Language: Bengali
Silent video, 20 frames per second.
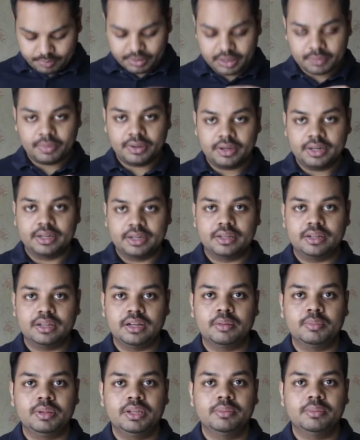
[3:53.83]
পেপারে
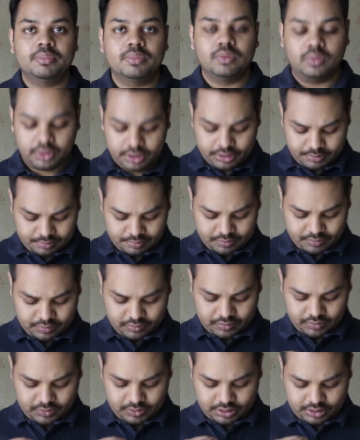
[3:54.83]
আমি ওই
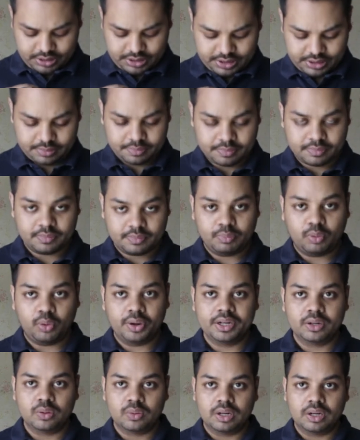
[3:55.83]
যে
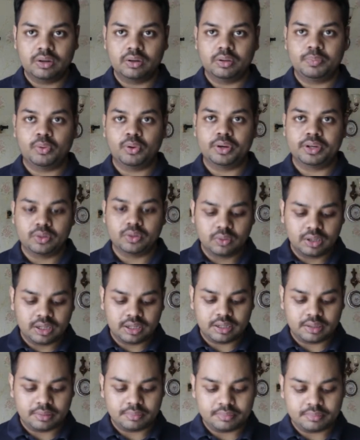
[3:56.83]
পয়েন্টগুলো ওই পয়েন্টগুলো
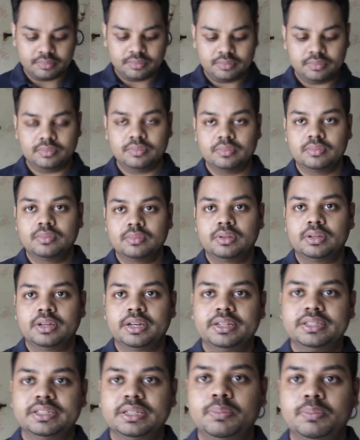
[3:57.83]

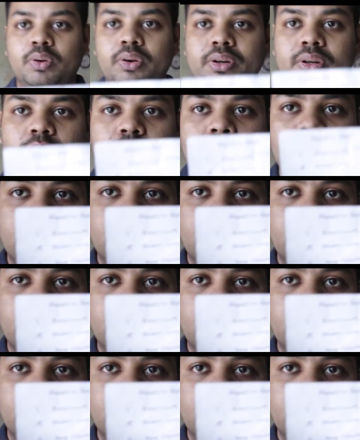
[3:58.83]
এই যে পয়েন্টগুলা